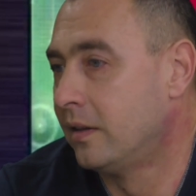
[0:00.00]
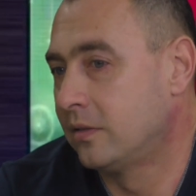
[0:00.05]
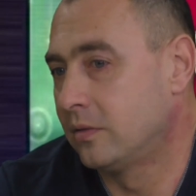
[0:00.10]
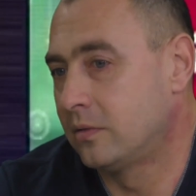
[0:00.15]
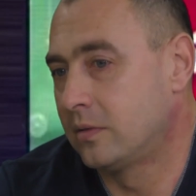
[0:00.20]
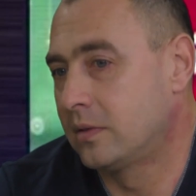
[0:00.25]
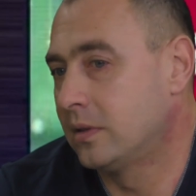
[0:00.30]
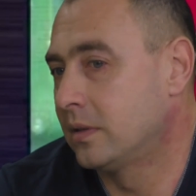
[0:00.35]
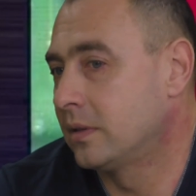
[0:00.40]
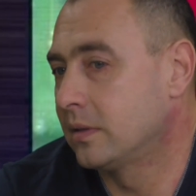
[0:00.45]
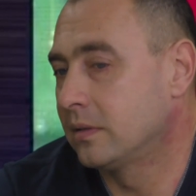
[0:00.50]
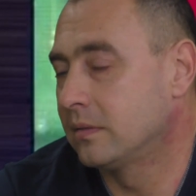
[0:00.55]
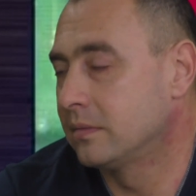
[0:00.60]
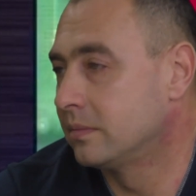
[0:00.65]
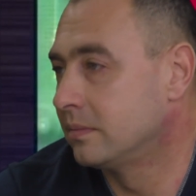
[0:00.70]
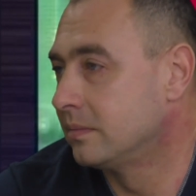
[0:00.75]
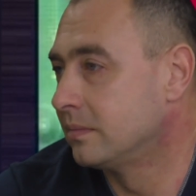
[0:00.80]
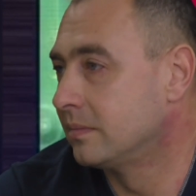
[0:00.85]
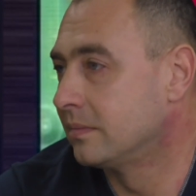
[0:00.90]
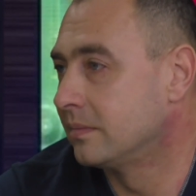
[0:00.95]
То есть это
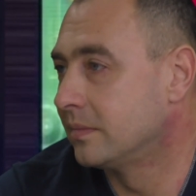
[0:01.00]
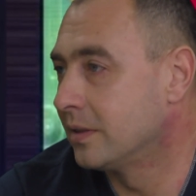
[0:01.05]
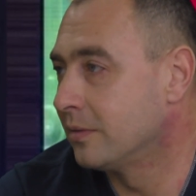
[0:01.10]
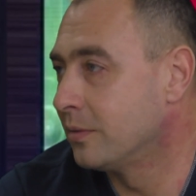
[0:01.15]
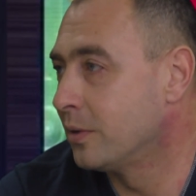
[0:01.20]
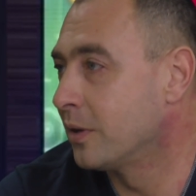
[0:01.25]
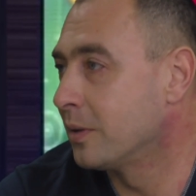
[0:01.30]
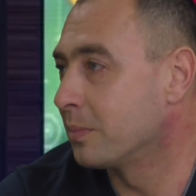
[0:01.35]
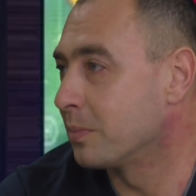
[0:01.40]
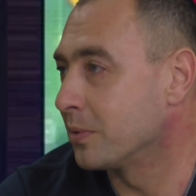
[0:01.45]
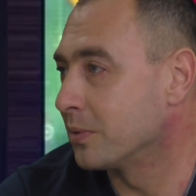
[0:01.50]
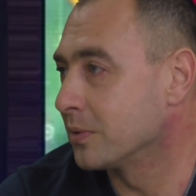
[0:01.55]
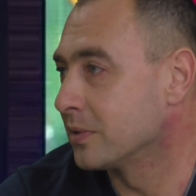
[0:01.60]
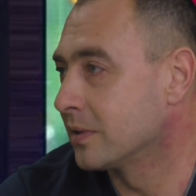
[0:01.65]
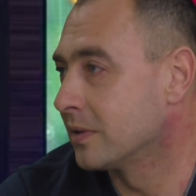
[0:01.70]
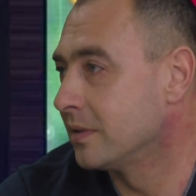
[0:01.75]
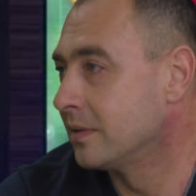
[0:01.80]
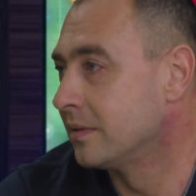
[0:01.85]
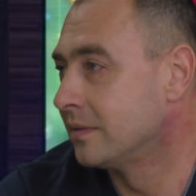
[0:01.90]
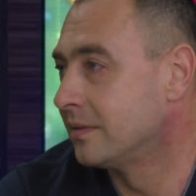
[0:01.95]
довольно
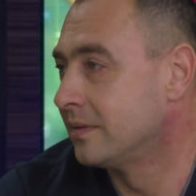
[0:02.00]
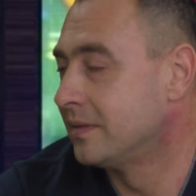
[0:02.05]
просто.